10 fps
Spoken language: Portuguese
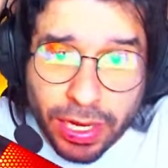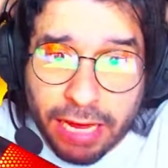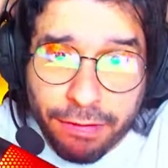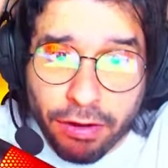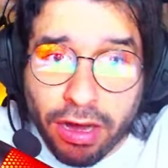com a
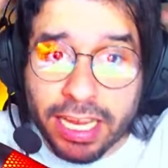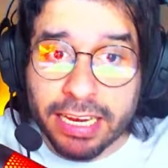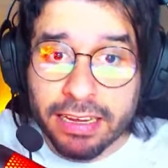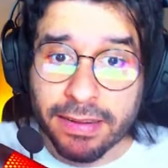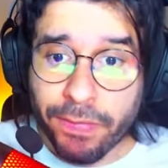Lava
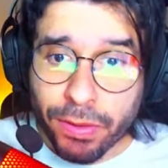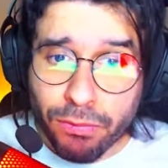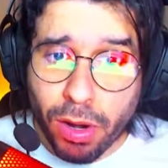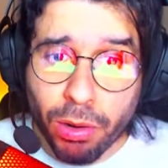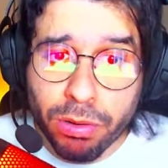Golem!
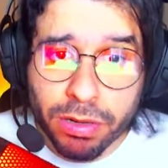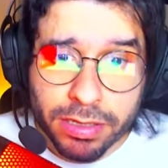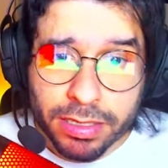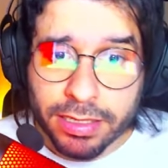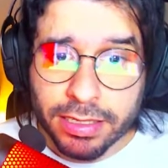Uou!
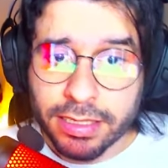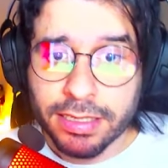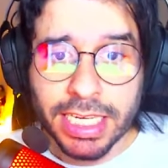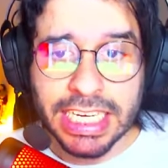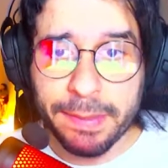
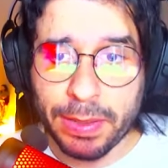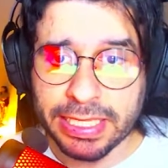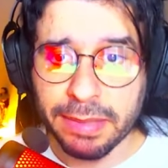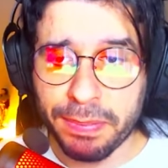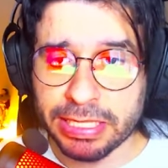Abre a
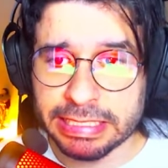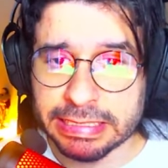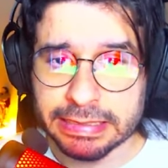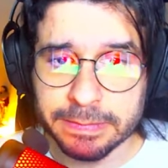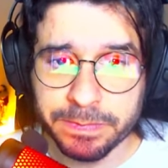porta, abre a porta.
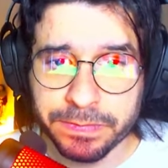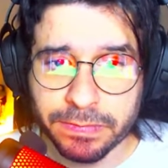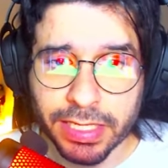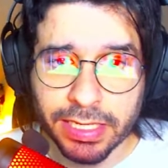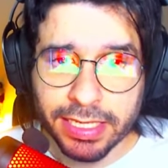
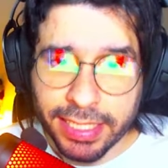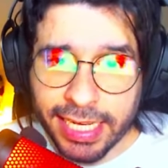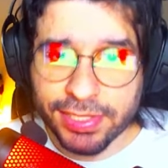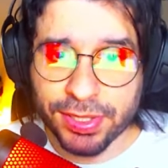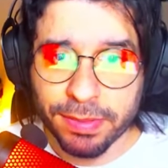
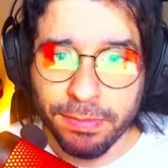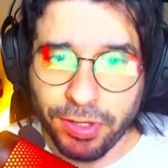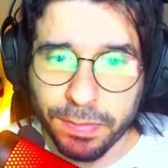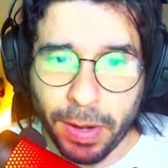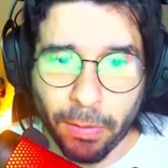Isso,
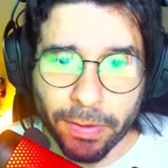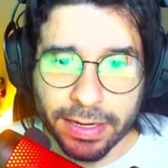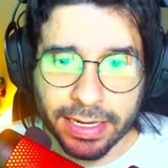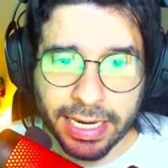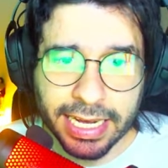muito bom.
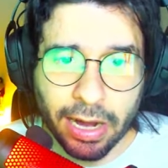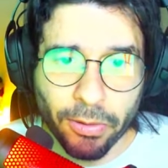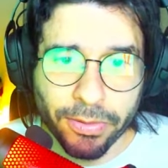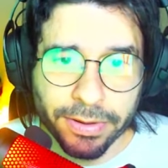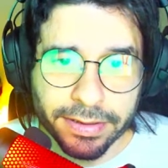Legal.